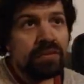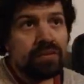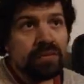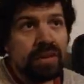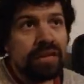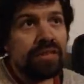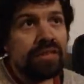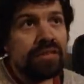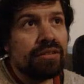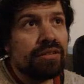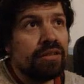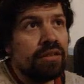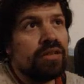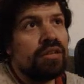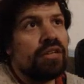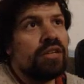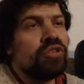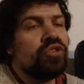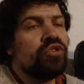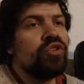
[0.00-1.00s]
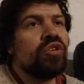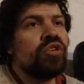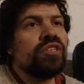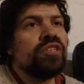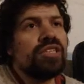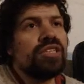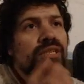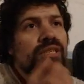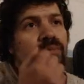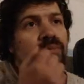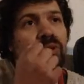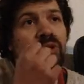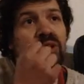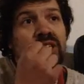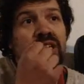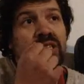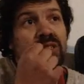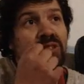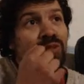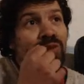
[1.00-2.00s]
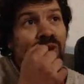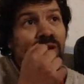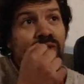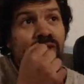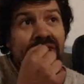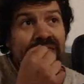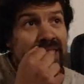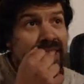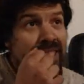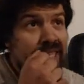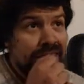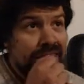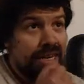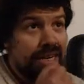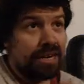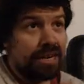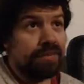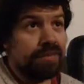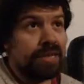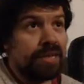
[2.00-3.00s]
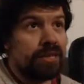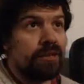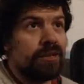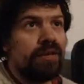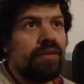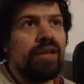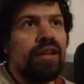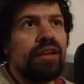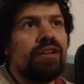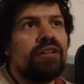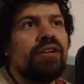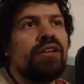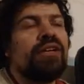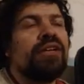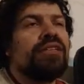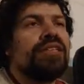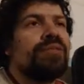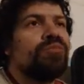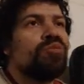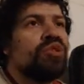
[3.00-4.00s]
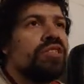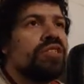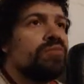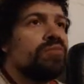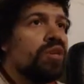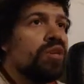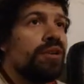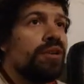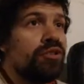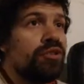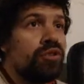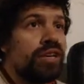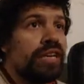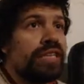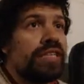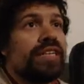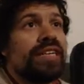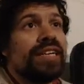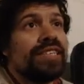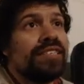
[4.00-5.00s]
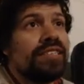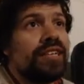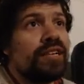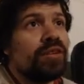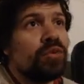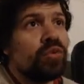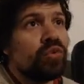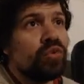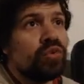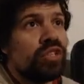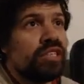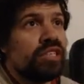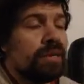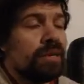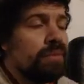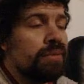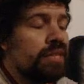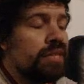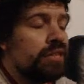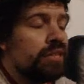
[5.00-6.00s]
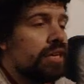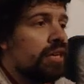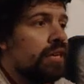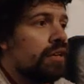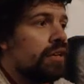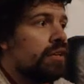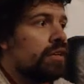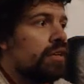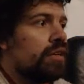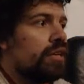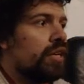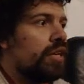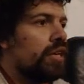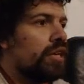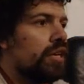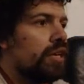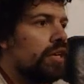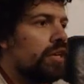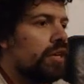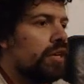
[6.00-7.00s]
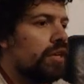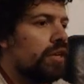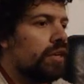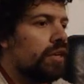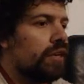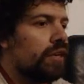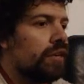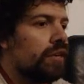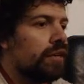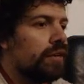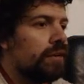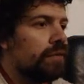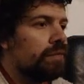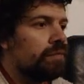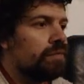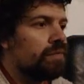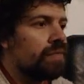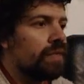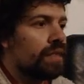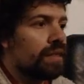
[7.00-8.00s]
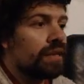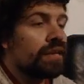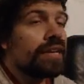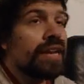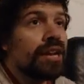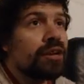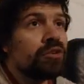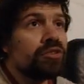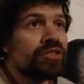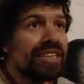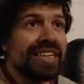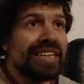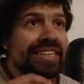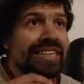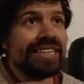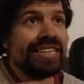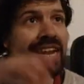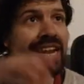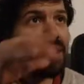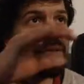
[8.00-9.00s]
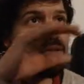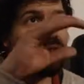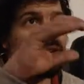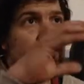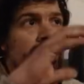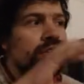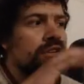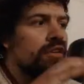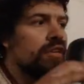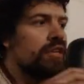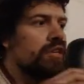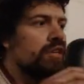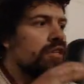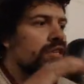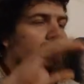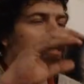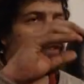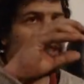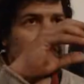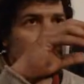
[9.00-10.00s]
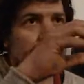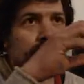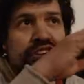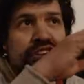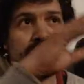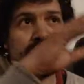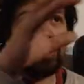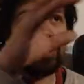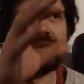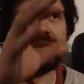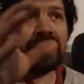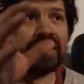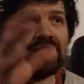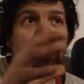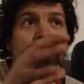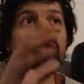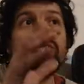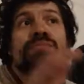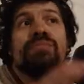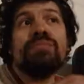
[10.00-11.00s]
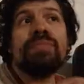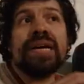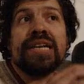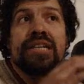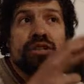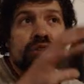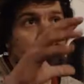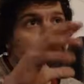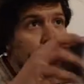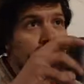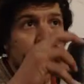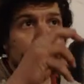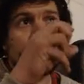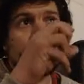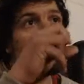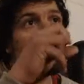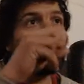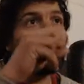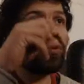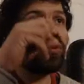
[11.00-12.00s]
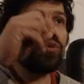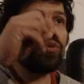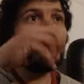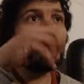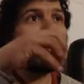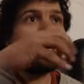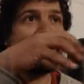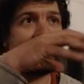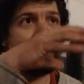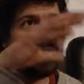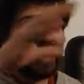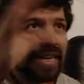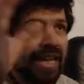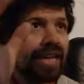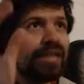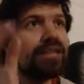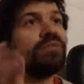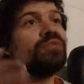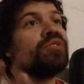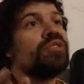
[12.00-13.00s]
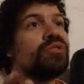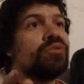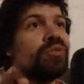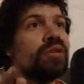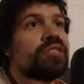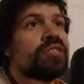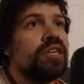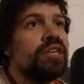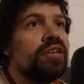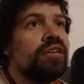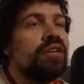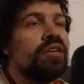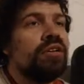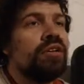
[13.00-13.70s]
¿Ven? Todo ese tipo de cosas no es fácil de hacer realmente. A ver, estamos, hablando de que tenés que hacer un sistema de. Eh, claro, tenés que tener efectos cinemáticos varios, no, no es uno general como se suele hacer